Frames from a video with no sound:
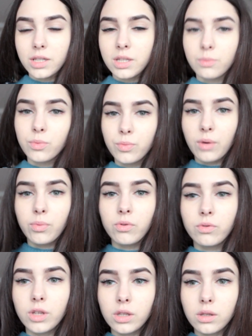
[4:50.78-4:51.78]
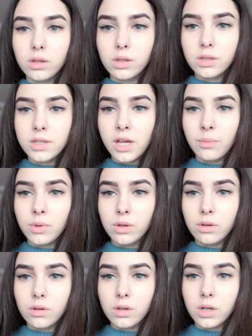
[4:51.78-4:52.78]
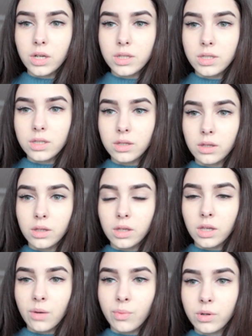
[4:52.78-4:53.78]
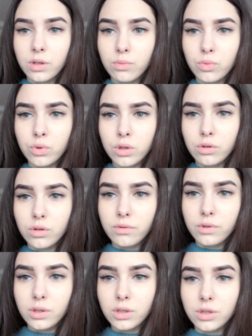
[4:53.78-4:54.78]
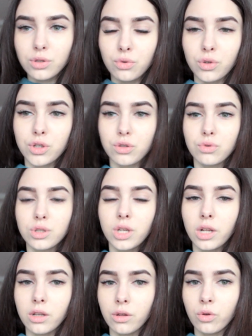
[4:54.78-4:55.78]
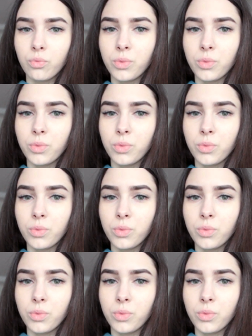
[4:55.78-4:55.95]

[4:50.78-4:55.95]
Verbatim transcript: если бы у меня был вот этот экзамен один, я бы к нему готовилась очень усиленно.